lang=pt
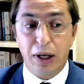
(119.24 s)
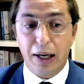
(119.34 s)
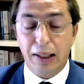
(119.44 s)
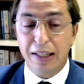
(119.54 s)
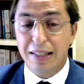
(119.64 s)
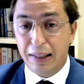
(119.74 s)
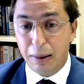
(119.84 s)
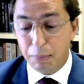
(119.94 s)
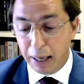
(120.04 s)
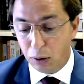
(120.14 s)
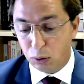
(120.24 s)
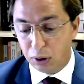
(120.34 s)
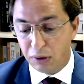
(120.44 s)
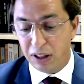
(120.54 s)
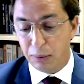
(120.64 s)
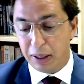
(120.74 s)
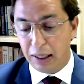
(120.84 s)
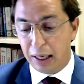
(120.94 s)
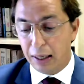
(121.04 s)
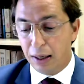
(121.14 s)
Eu queria agradecer também, doutora Fernanda
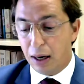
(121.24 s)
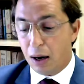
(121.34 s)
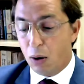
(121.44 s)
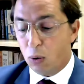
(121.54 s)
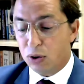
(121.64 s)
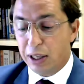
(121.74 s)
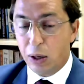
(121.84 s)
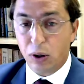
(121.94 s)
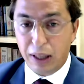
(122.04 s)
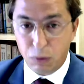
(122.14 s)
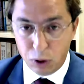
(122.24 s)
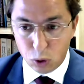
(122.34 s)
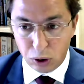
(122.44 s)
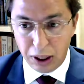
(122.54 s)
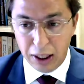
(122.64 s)
Maringaba, ao conselheiro Otávio Luiz